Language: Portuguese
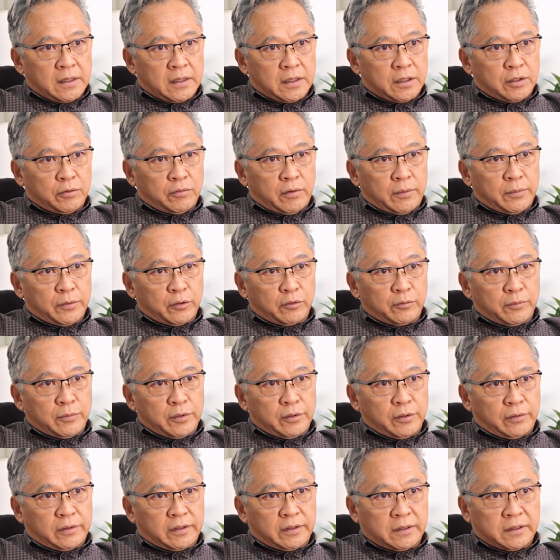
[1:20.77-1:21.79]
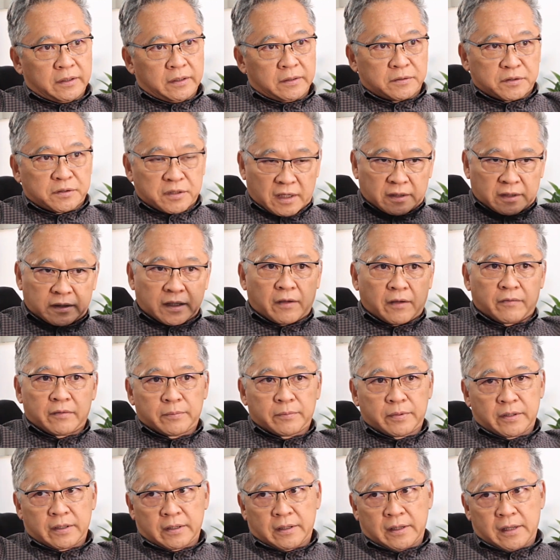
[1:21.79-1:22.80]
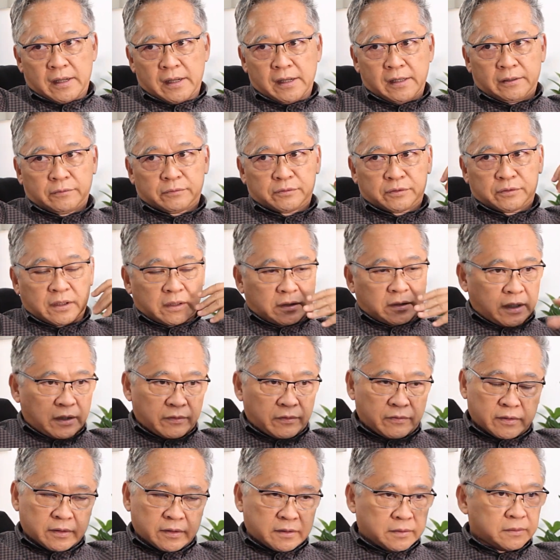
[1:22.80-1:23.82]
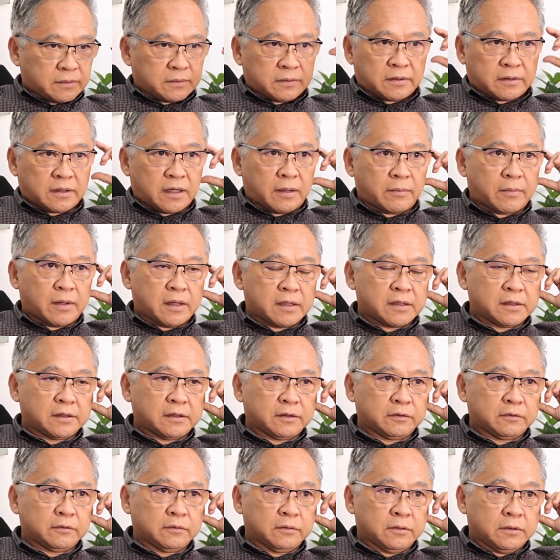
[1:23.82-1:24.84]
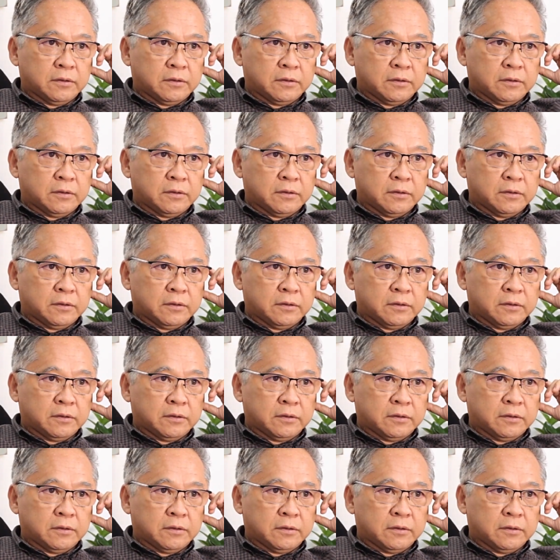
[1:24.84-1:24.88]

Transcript: E um amigo meu que já estava empregado, já estava trabalhando,